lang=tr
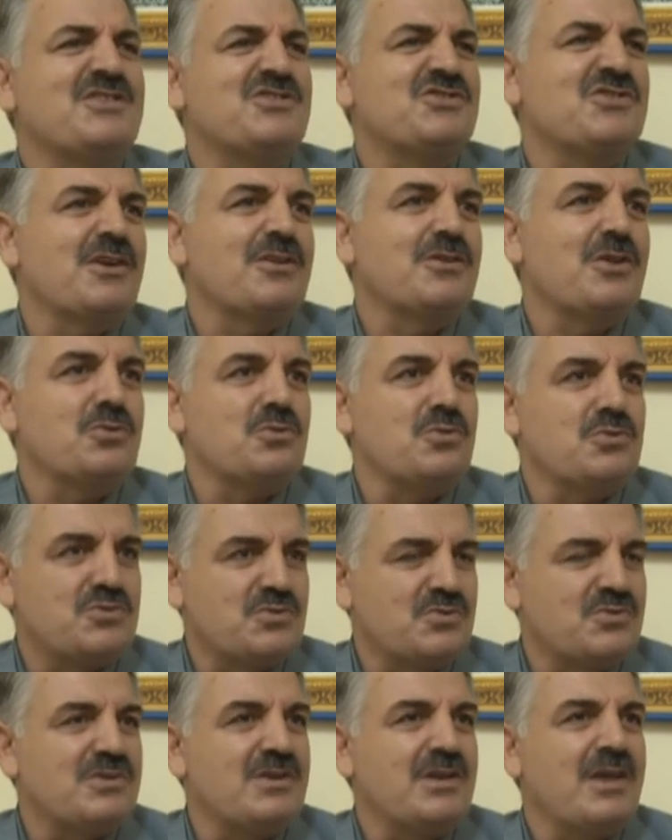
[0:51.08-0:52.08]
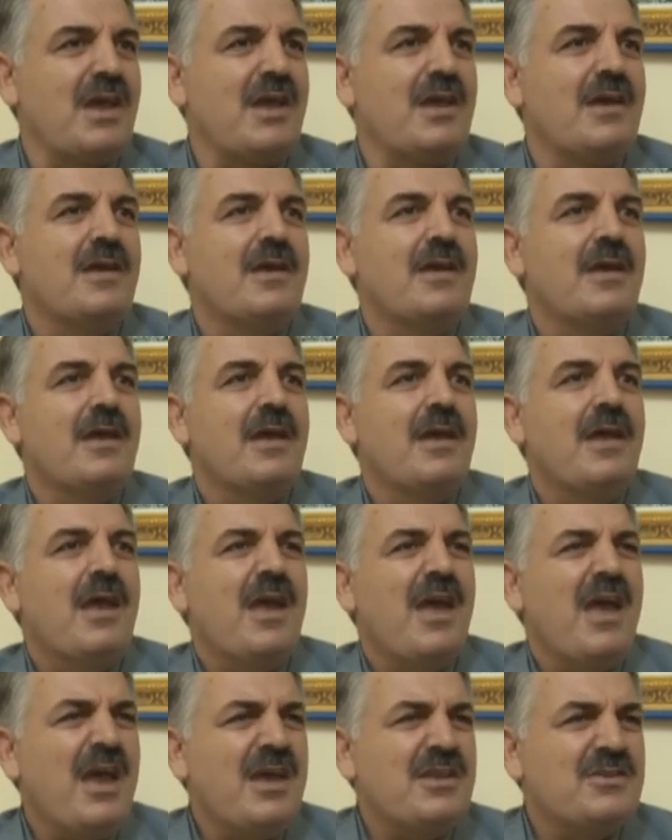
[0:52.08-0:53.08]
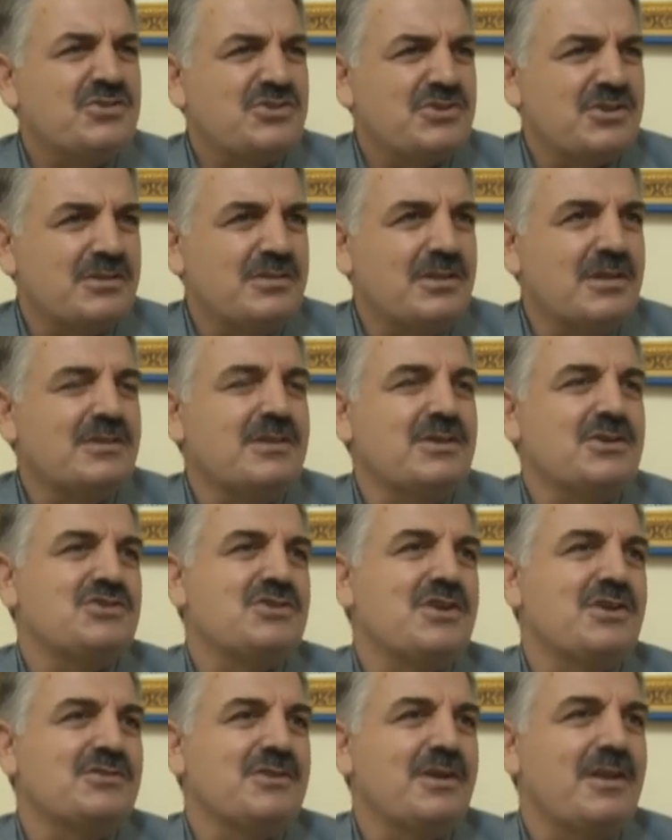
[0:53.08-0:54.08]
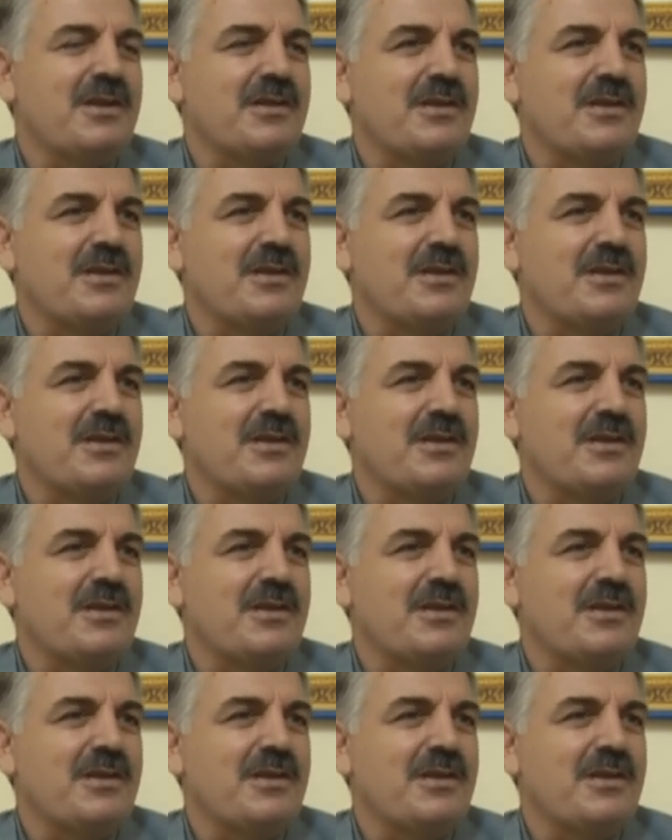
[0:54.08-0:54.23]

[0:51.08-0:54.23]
dışarıda duysun diye en şiddetli işkenceler